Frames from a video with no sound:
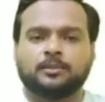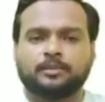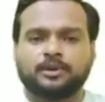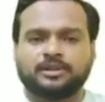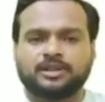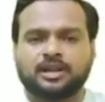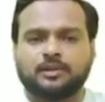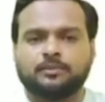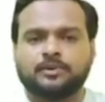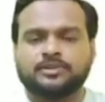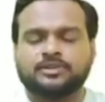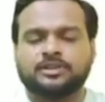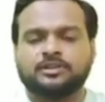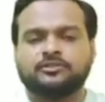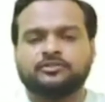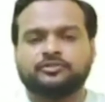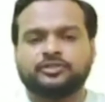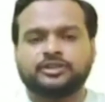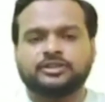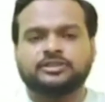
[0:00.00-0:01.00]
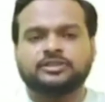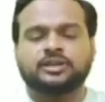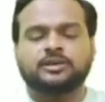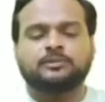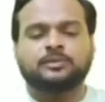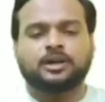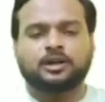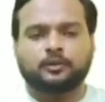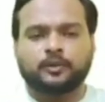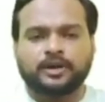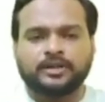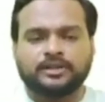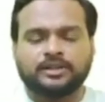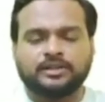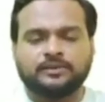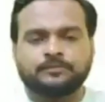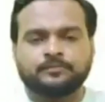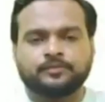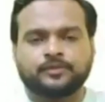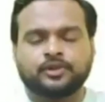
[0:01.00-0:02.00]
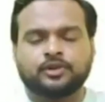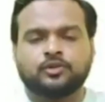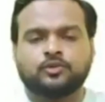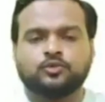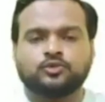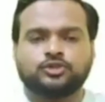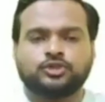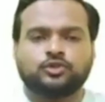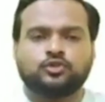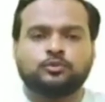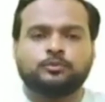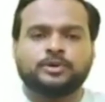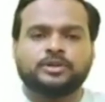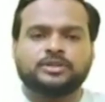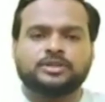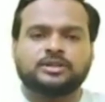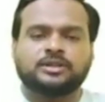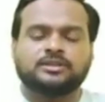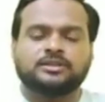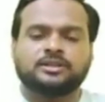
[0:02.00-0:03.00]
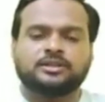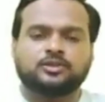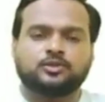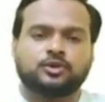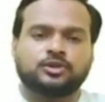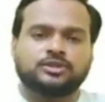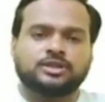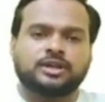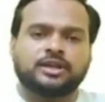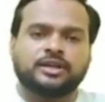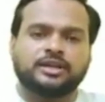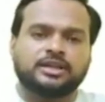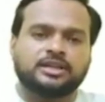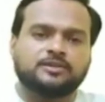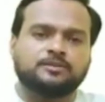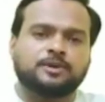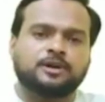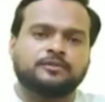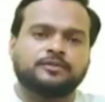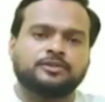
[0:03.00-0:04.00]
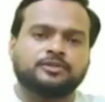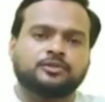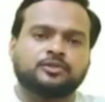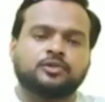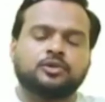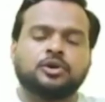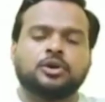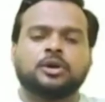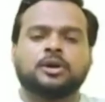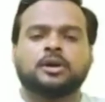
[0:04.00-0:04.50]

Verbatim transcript: 15 परसेंट फीस कम करवाई थी उसी को पेश नज़र 2021-22 को